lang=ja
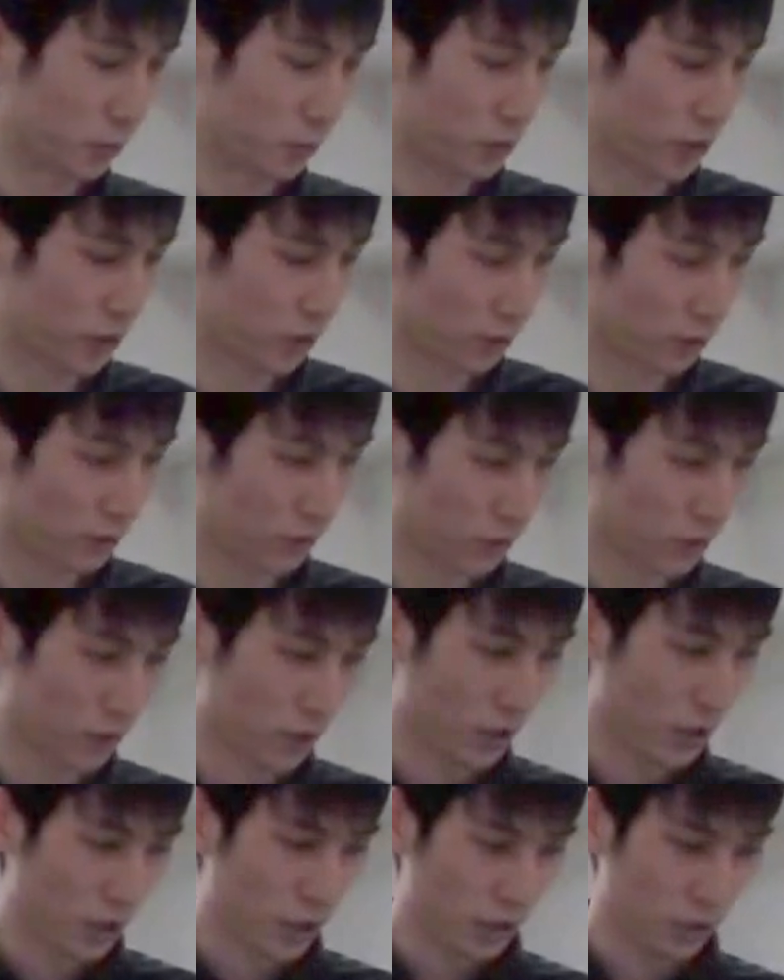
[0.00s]
こちらの
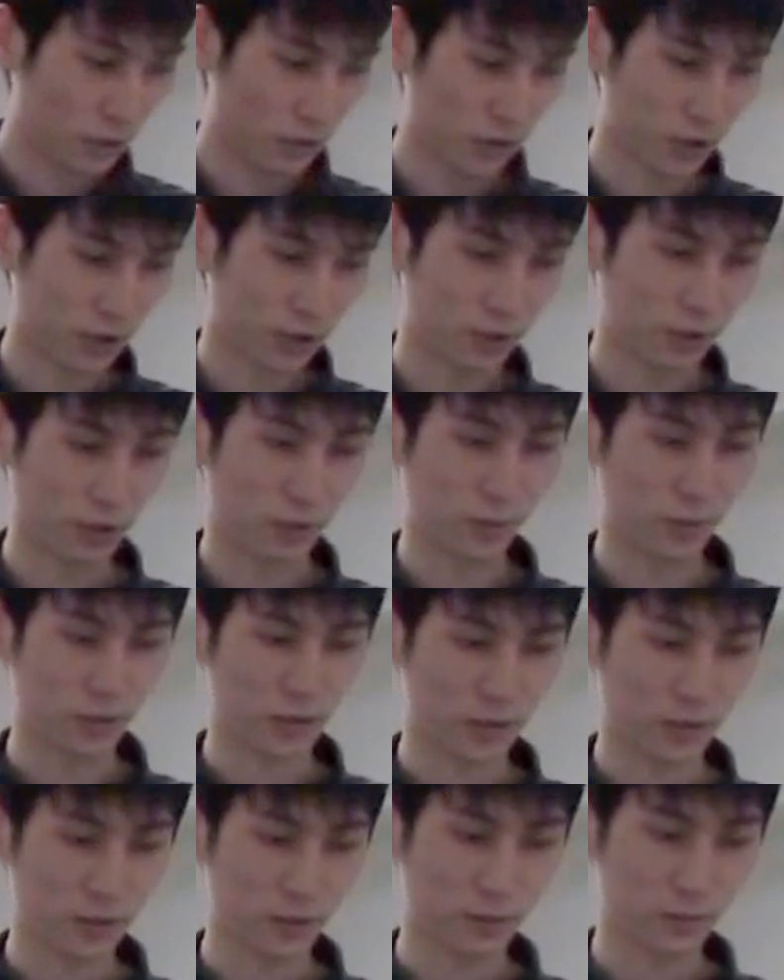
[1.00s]
ようになってい
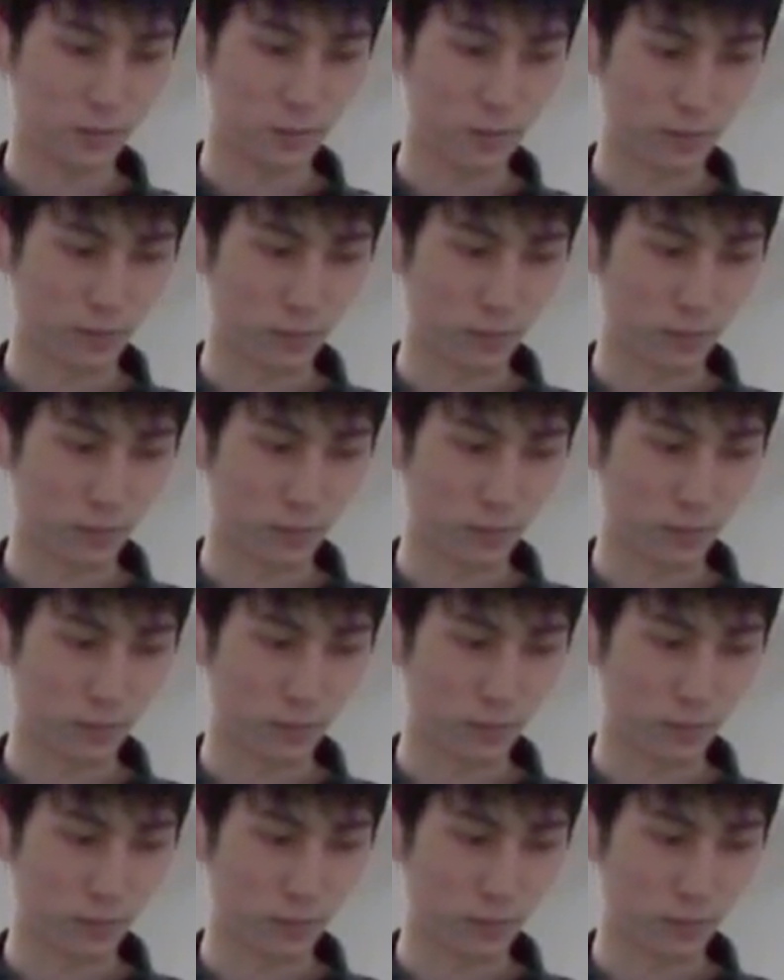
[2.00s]
ます。